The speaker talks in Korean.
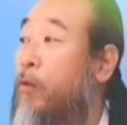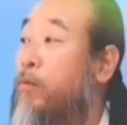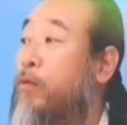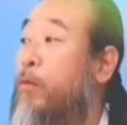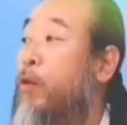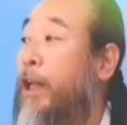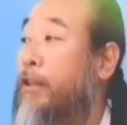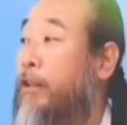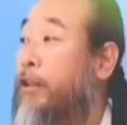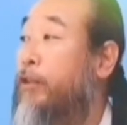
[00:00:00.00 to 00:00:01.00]
우리가
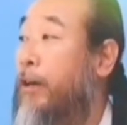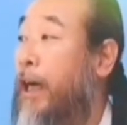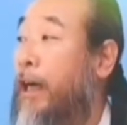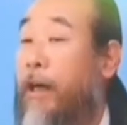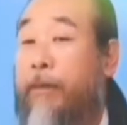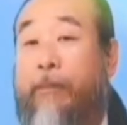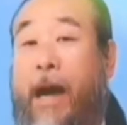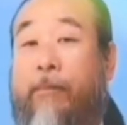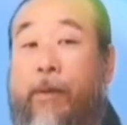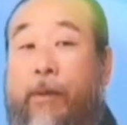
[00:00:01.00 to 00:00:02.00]
이때까지 공부 못 했던
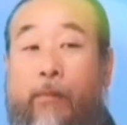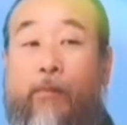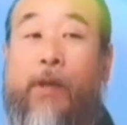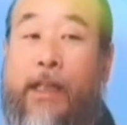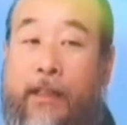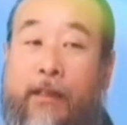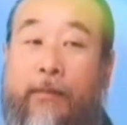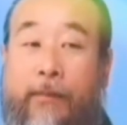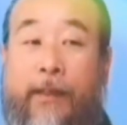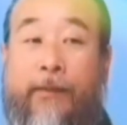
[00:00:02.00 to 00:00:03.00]
이유가
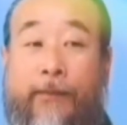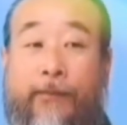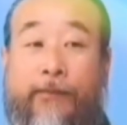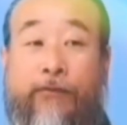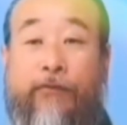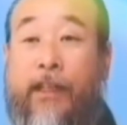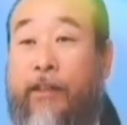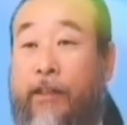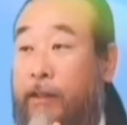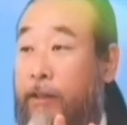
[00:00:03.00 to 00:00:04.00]
방법을 몰랐던 겁니다.
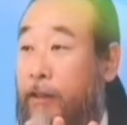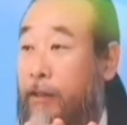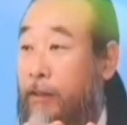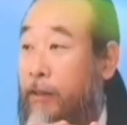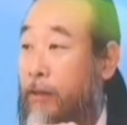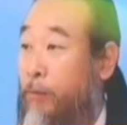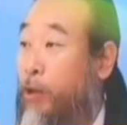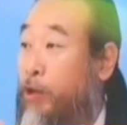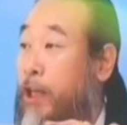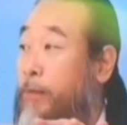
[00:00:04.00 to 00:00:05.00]
누가 크는
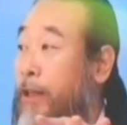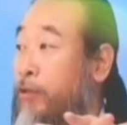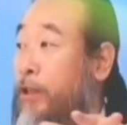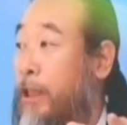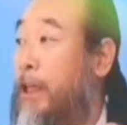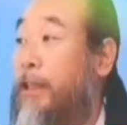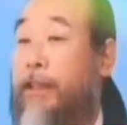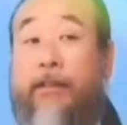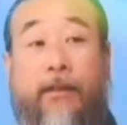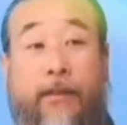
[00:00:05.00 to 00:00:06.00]
거를 못
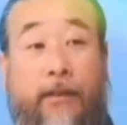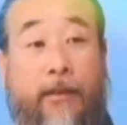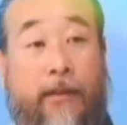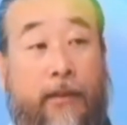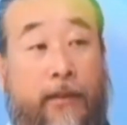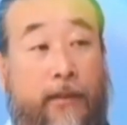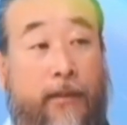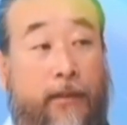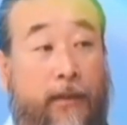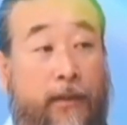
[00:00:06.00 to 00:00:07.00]
잡아주었다.
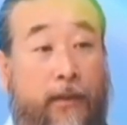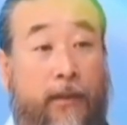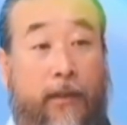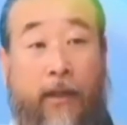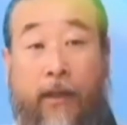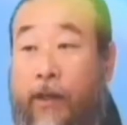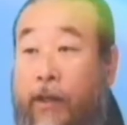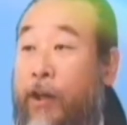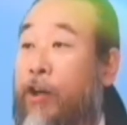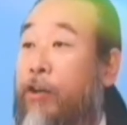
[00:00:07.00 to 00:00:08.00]

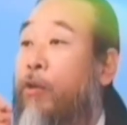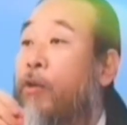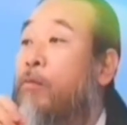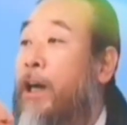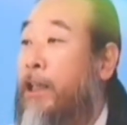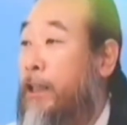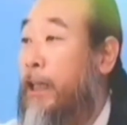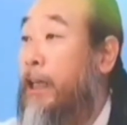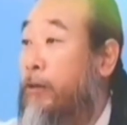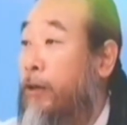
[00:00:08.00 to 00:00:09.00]
응?
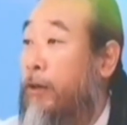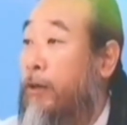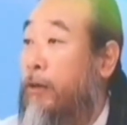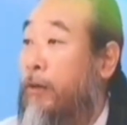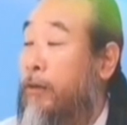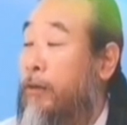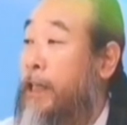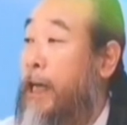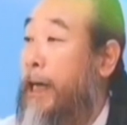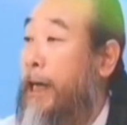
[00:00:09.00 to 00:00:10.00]
글로 공부하는 게
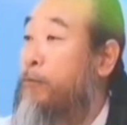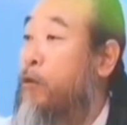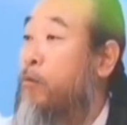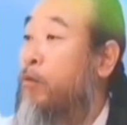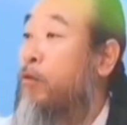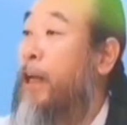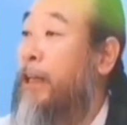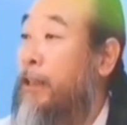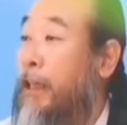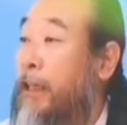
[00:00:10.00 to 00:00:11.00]
아니고
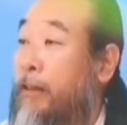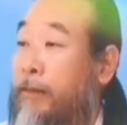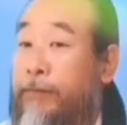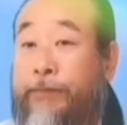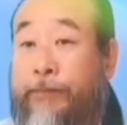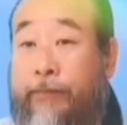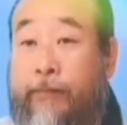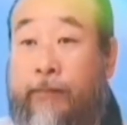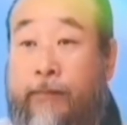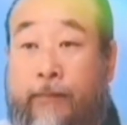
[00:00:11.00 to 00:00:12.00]
사람 공부를 하는
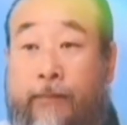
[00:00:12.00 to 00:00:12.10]
거예요.